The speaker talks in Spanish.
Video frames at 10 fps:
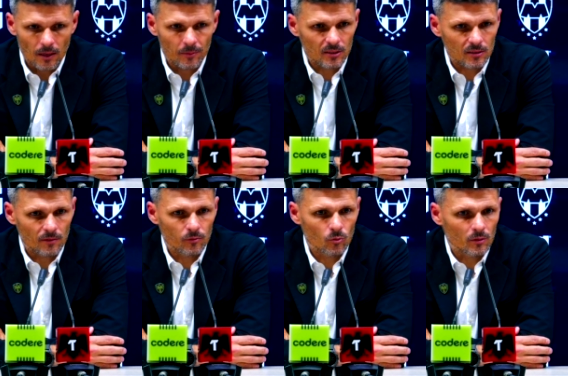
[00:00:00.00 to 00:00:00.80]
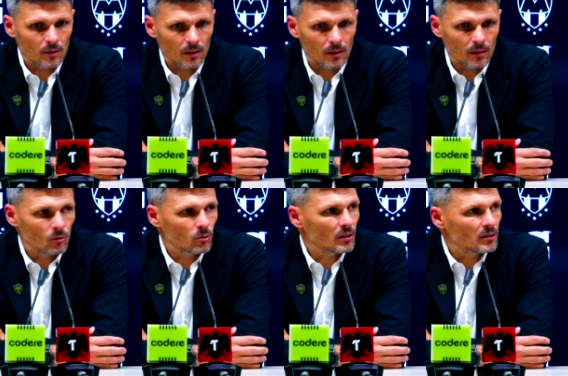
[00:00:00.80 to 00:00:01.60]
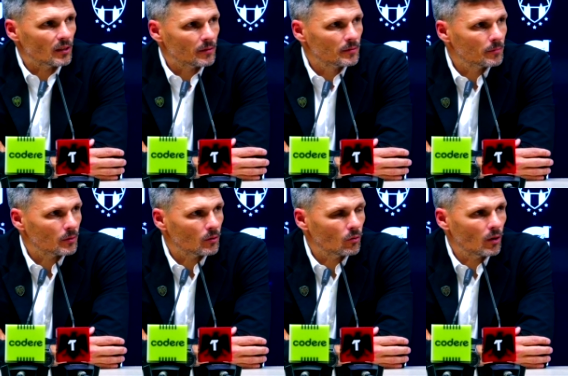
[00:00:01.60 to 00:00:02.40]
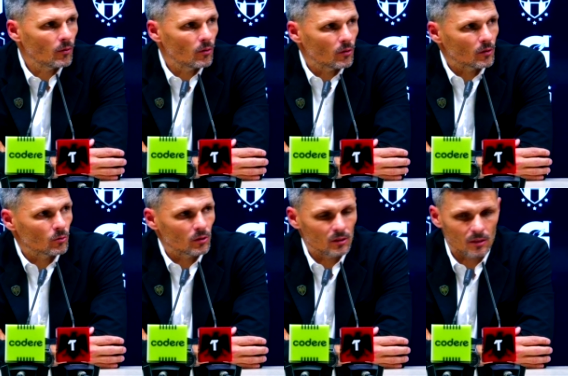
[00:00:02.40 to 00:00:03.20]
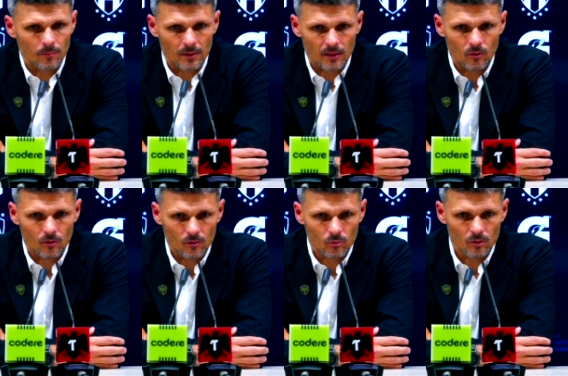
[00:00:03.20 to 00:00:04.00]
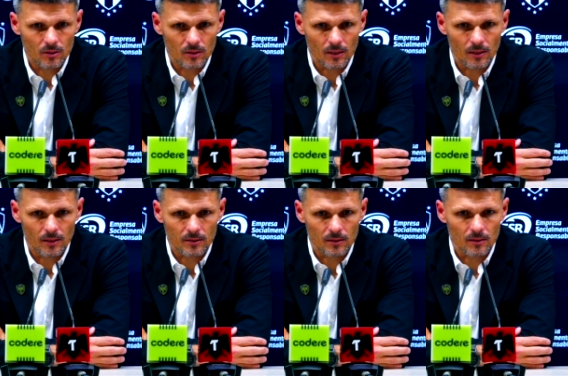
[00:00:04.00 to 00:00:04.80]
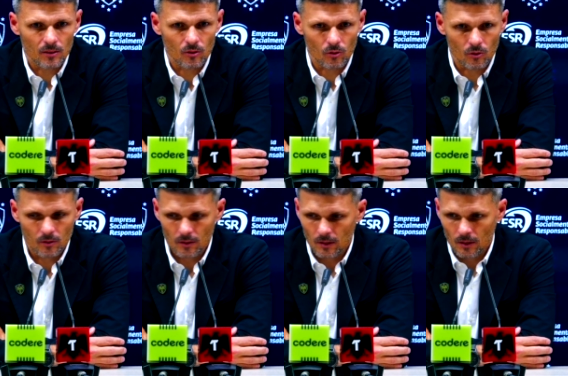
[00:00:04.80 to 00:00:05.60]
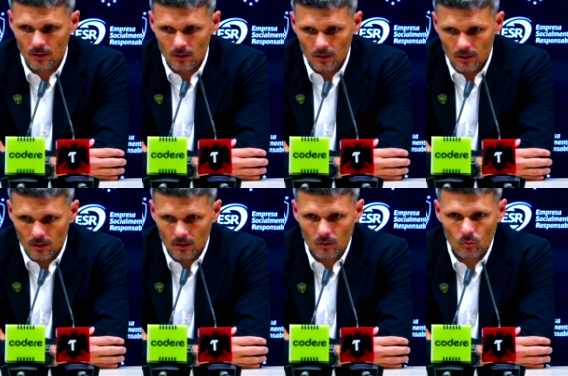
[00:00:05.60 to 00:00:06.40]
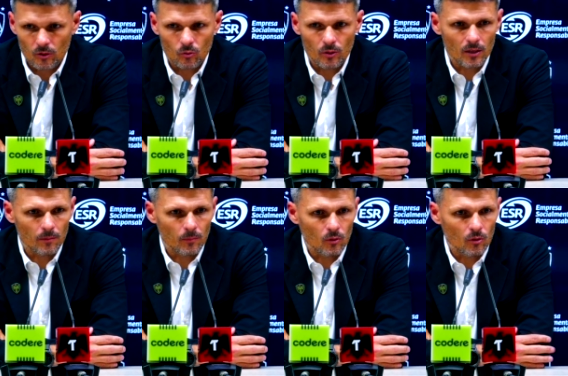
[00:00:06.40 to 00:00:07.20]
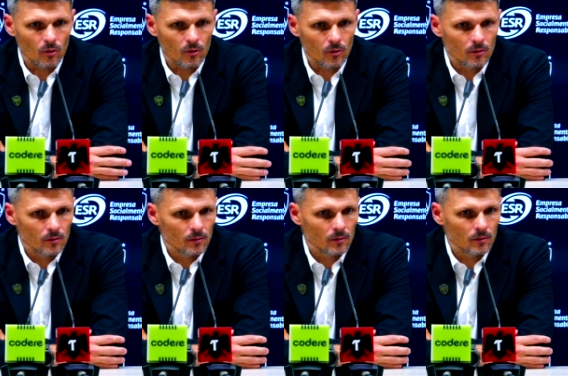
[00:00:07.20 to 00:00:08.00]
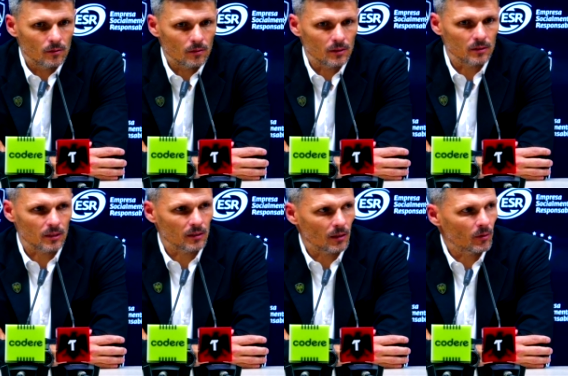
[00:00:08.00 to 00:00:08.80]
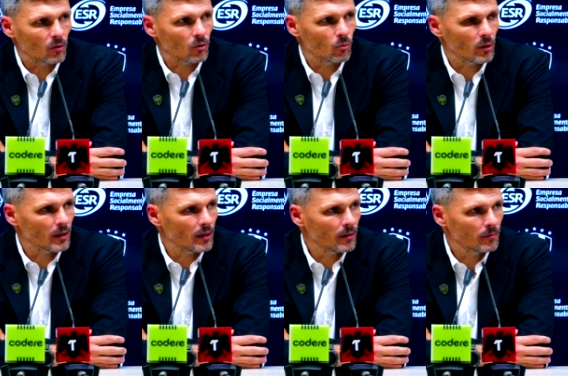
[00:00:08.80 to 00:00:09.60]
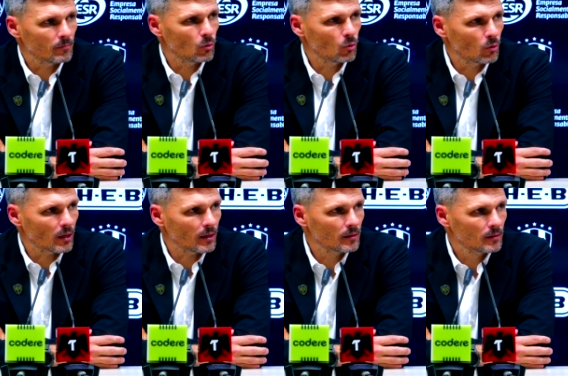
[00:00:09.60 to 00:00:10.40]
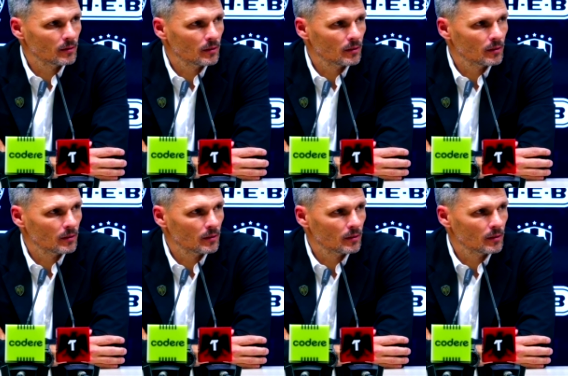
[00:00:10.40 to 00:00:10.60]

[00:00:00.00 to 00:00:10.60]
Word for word: A veces el fútbol tiene injusticia, pero no hablo de injusticia de marcador, injusticia en el sentido que cuando un equipo intenta, mejor juega, busca,